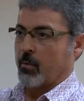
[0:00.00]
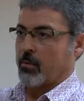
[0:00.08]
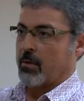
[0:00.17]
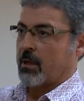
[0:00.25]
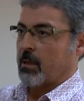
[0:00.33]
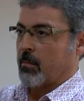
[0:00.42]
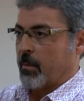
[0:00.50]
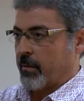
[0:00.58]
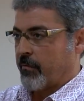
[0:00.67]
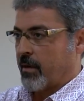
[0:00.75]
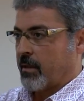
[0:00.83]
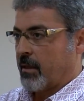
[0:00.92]
Anadolu'da altında
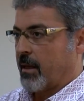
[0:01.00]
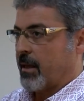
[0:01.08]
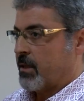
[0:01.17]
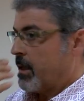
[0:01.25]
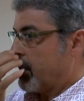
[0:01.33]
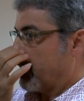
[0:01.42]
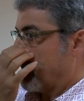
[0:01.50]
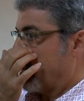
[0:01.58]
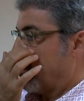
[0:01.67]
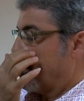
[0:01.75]
Yülfay diye geçer ya.